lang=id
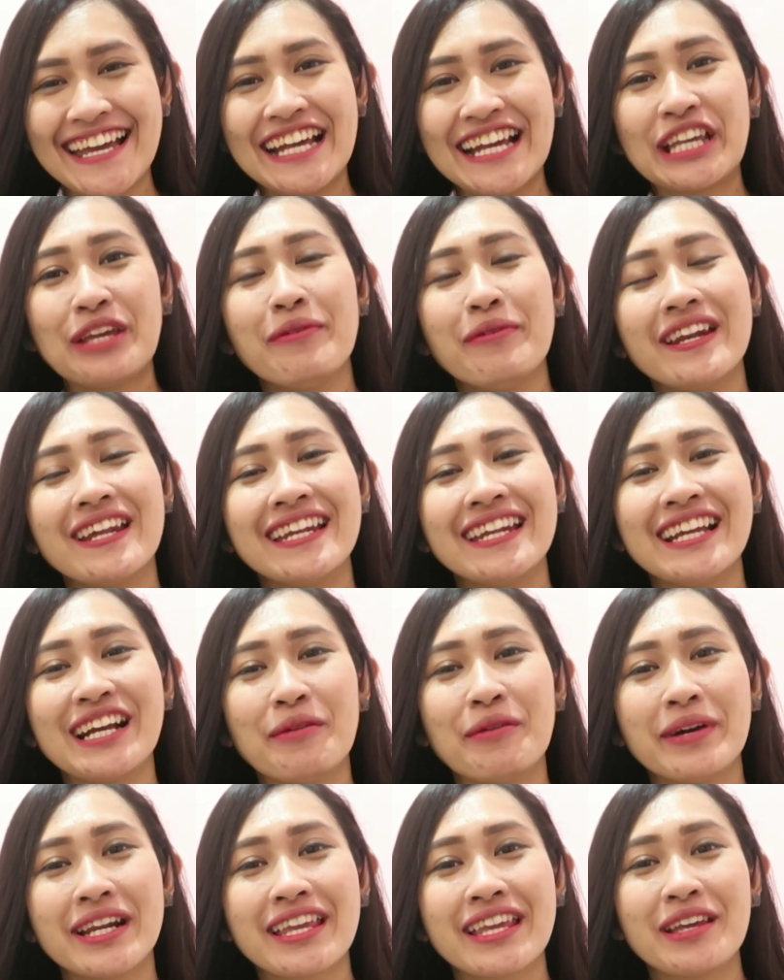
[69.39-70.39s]
Gimana nih
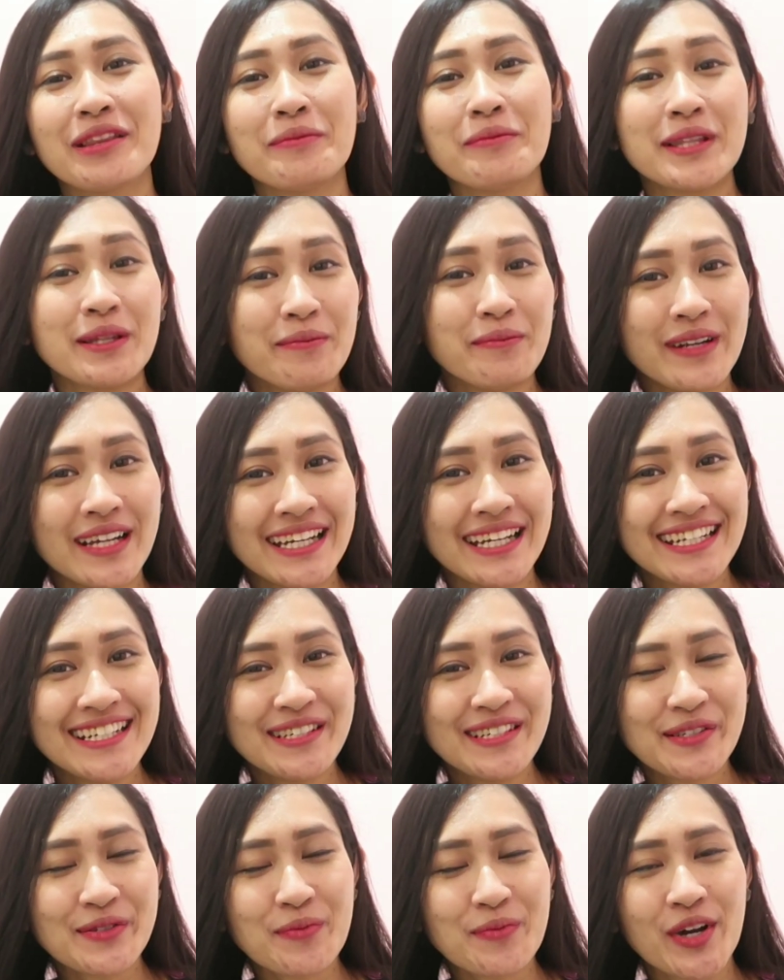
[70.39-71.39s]
kabarnya teman-teman?
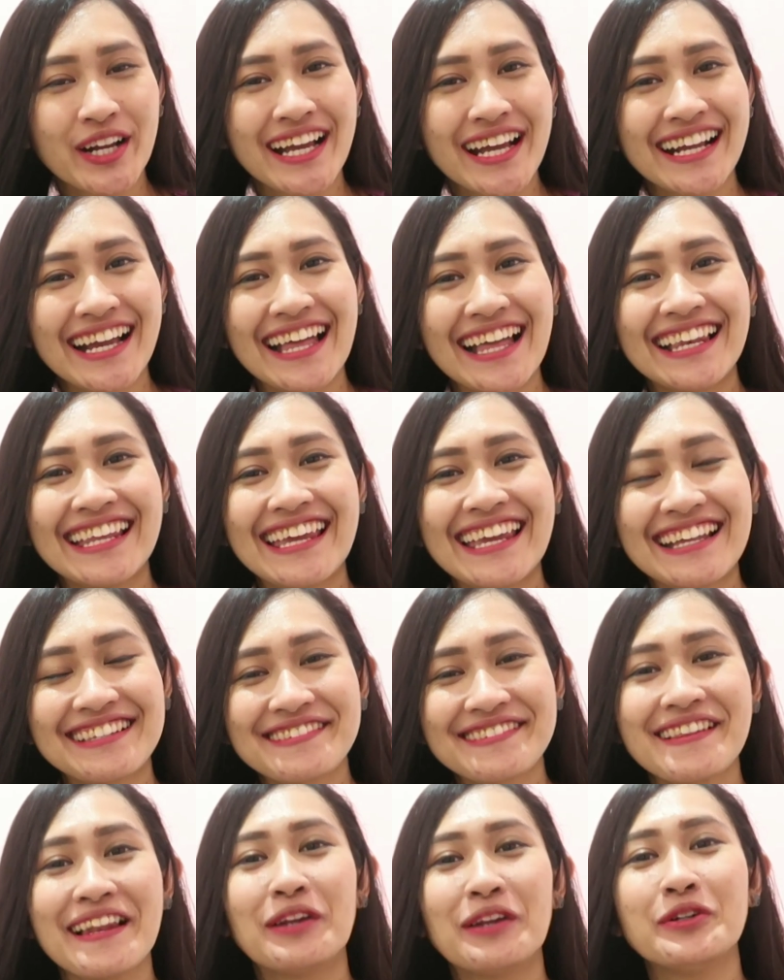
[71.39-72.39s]
Semoga kalian
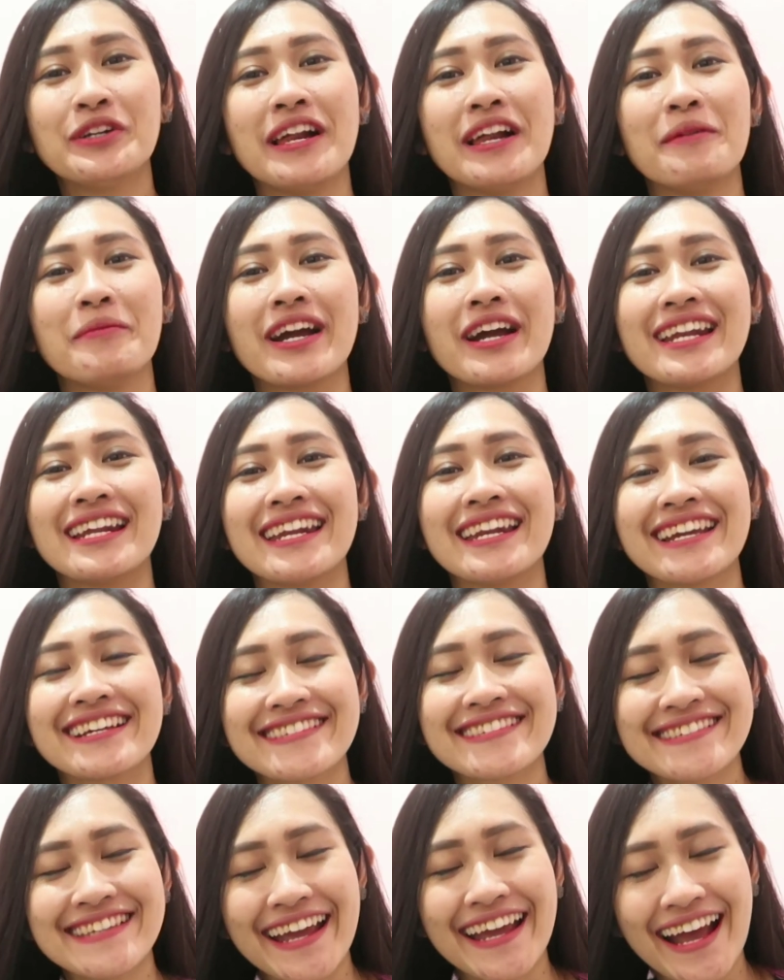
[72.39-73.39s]
selalu dalam keadaan yang
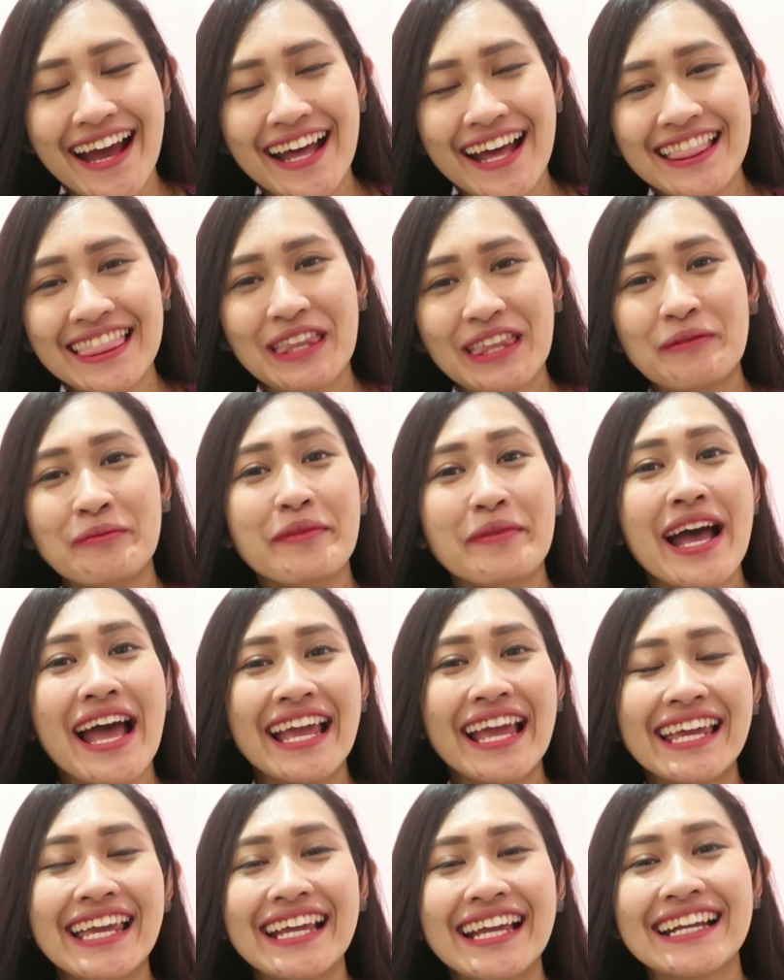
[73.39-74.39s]
sehat,
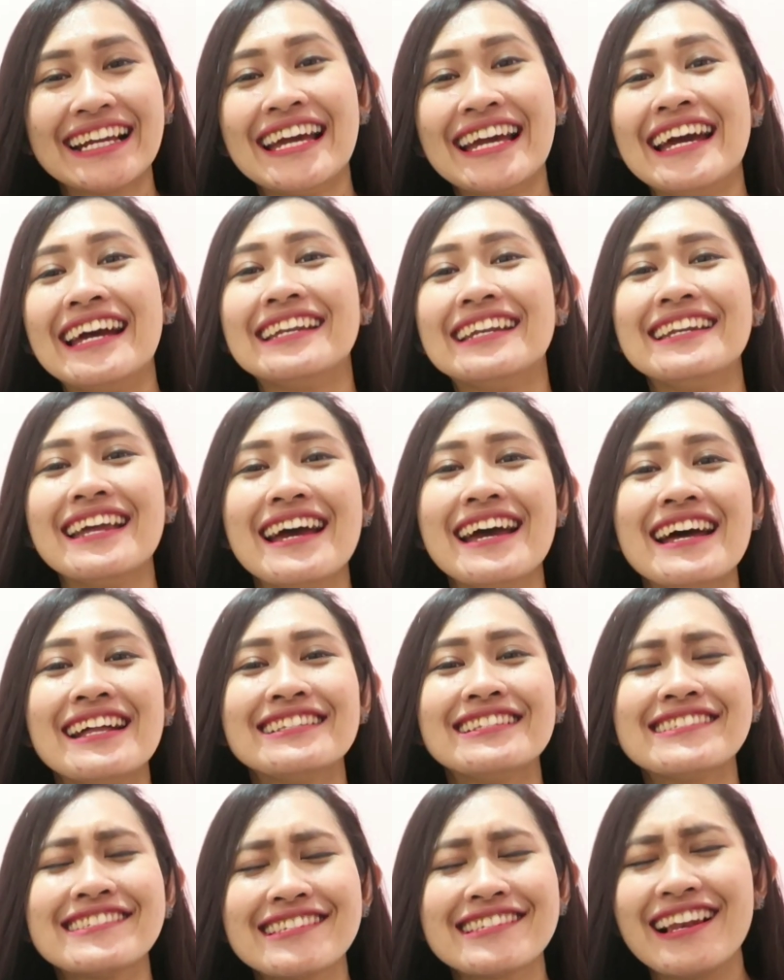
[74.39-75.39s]
baik,
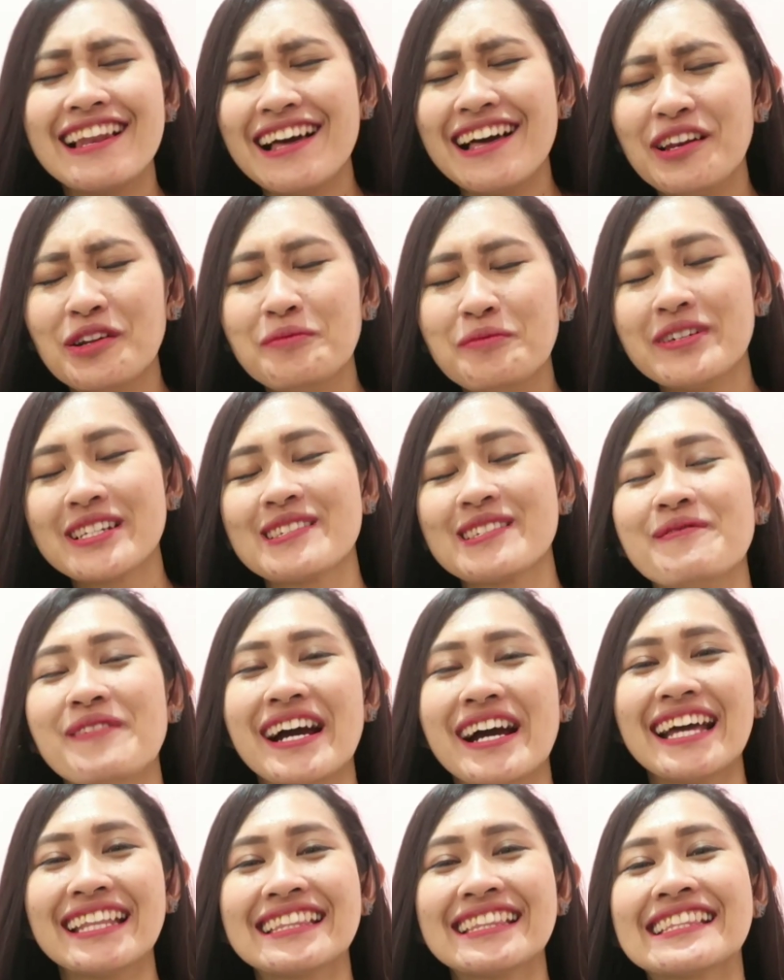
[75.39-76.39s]
dan selalu
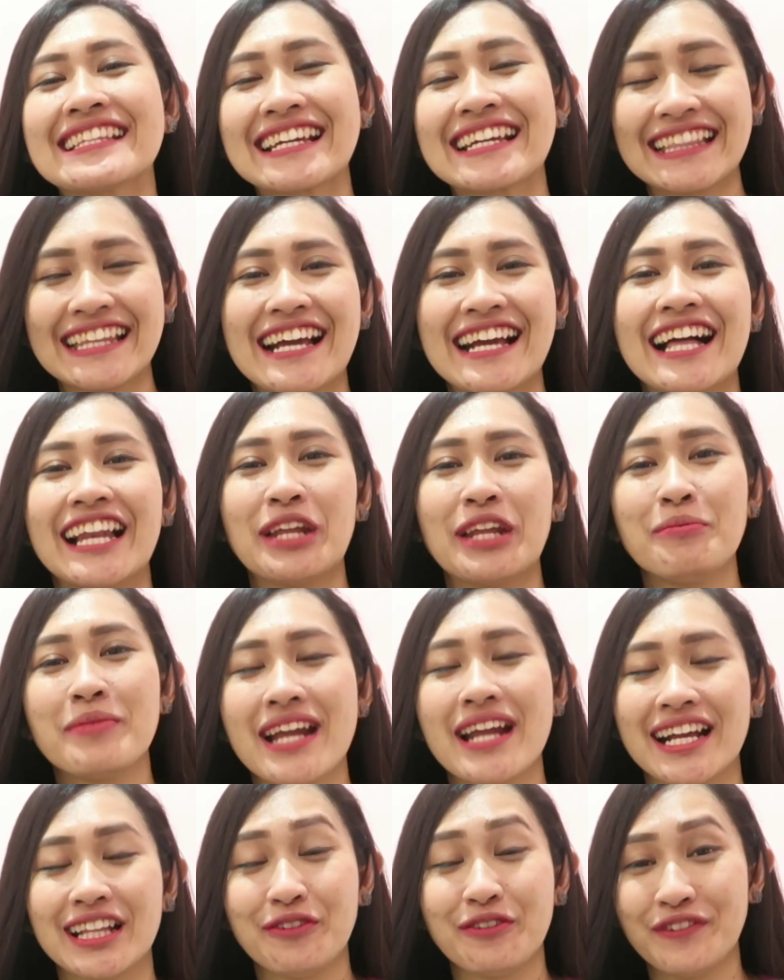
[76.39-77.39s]
bersemangat ketika kalian
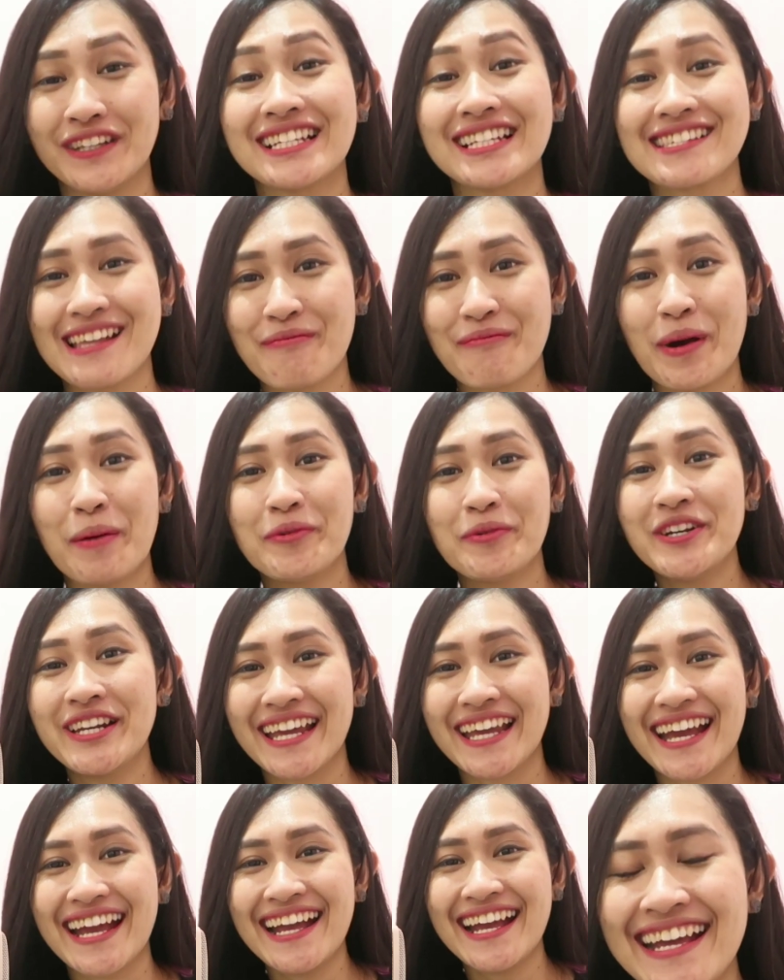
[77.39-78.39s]
beraktivitas apapun
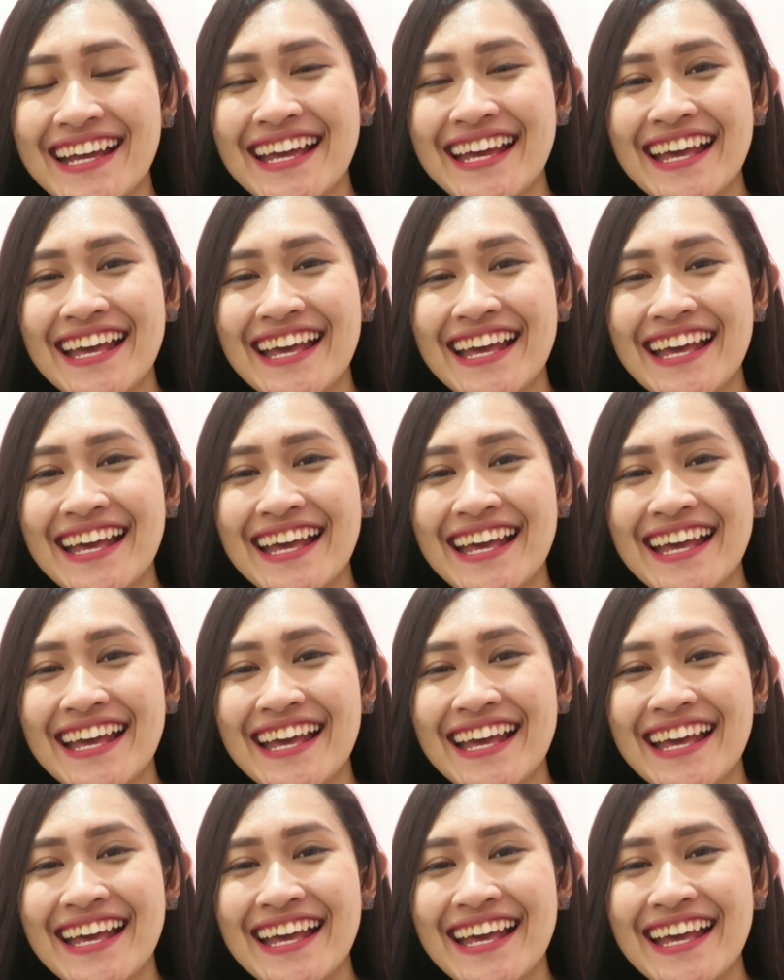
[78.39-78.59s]
ya.